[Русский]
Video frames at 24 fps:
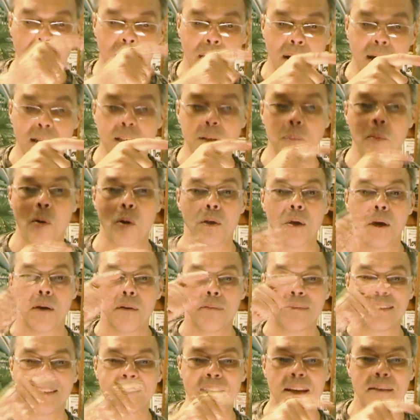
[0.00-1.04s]
Господь
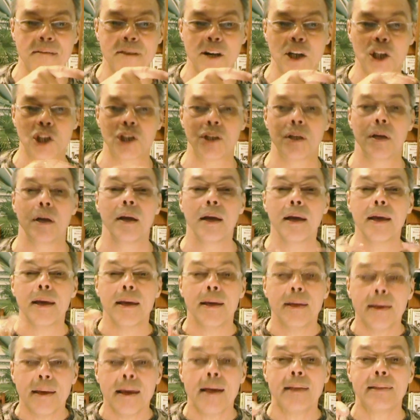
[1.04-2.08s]
Всевышний
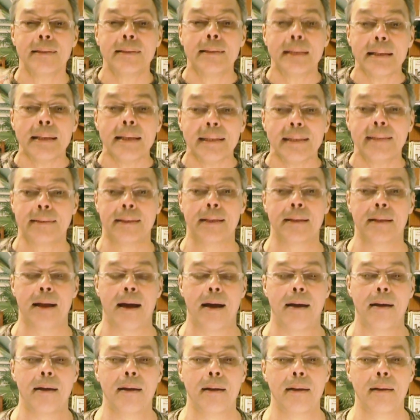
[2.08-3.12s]
и есть истина
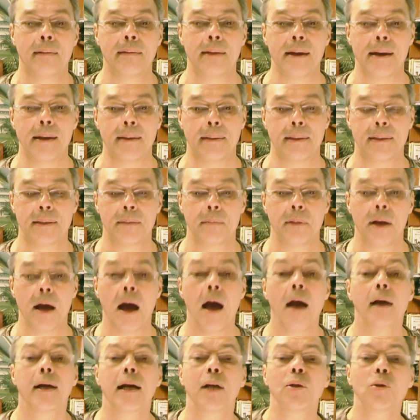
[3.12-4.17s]
на этой
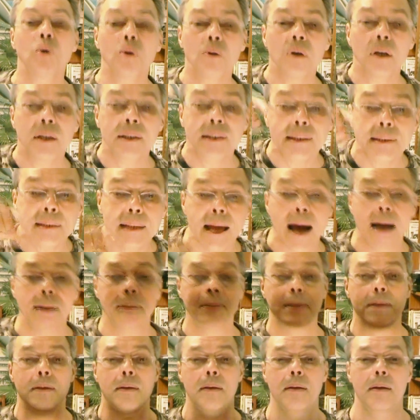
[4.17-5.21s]
земле, который,
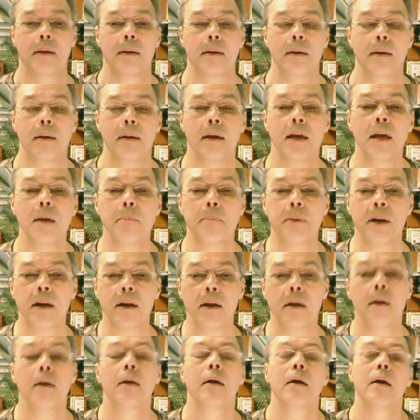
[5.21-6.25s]
кстати, и
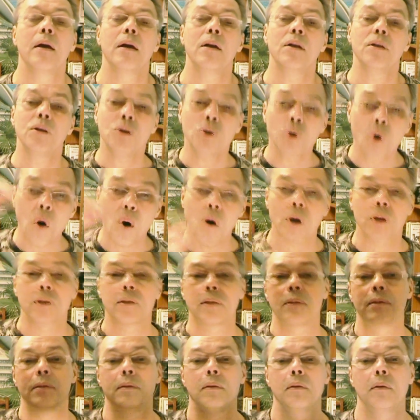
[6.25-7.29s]

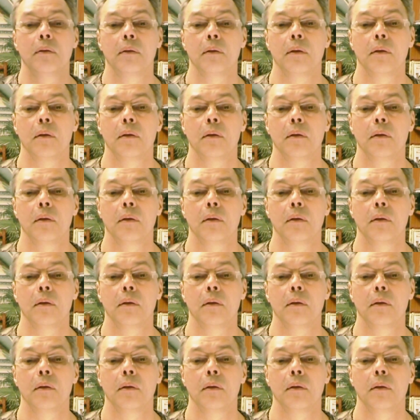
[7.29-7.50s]
принес